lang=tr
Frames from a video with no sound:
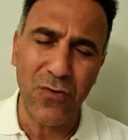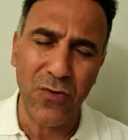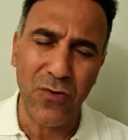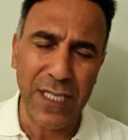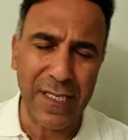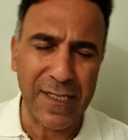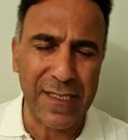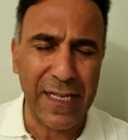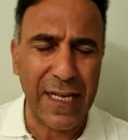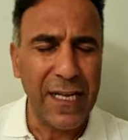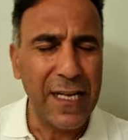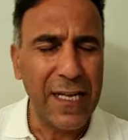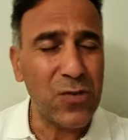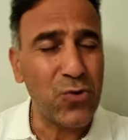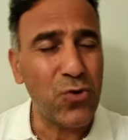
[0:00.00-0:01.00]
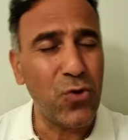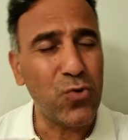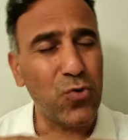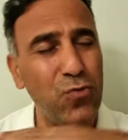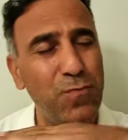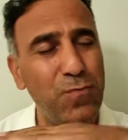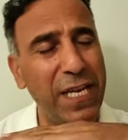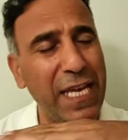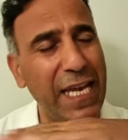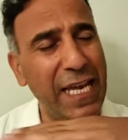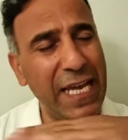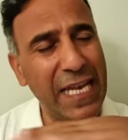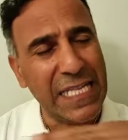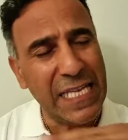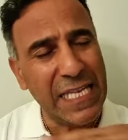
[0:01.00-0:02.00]
noktasına, gök kubbe
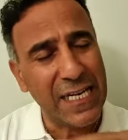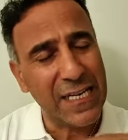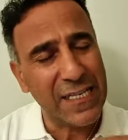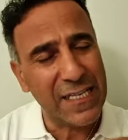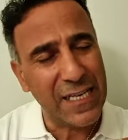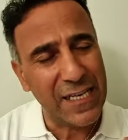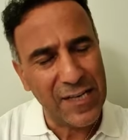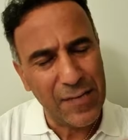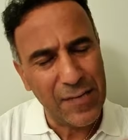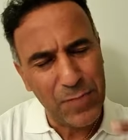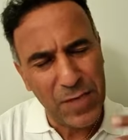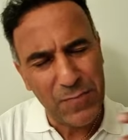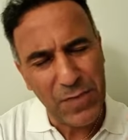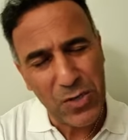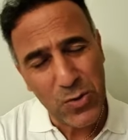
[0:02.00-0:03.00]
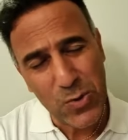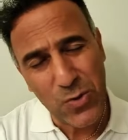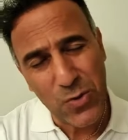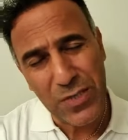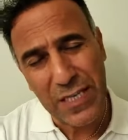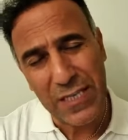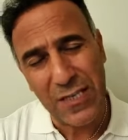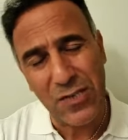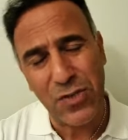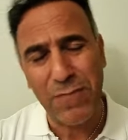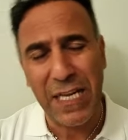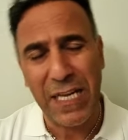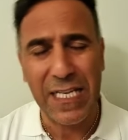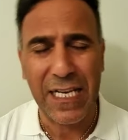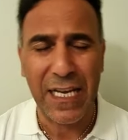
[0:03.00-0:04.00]
en yakın yerine 1517.
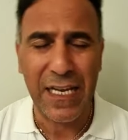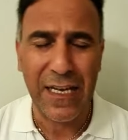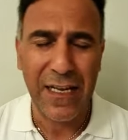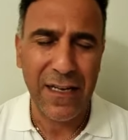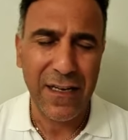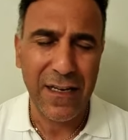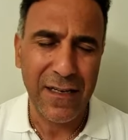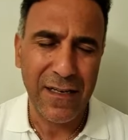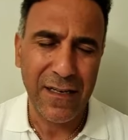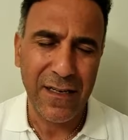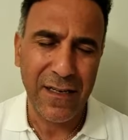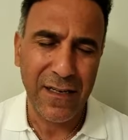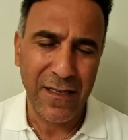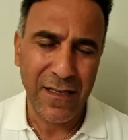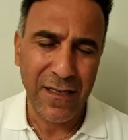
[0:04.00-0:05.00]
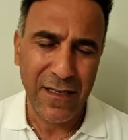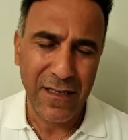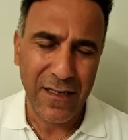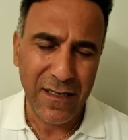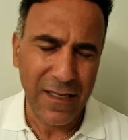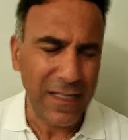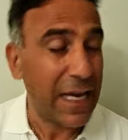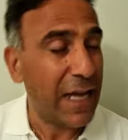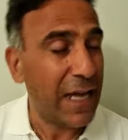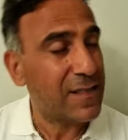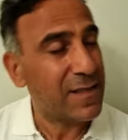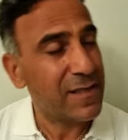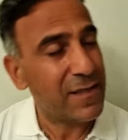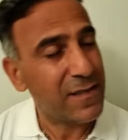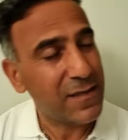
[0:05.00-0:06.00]
metreye
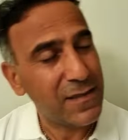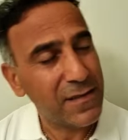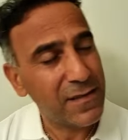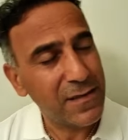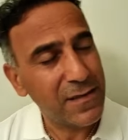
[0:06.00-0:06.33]
gelsin.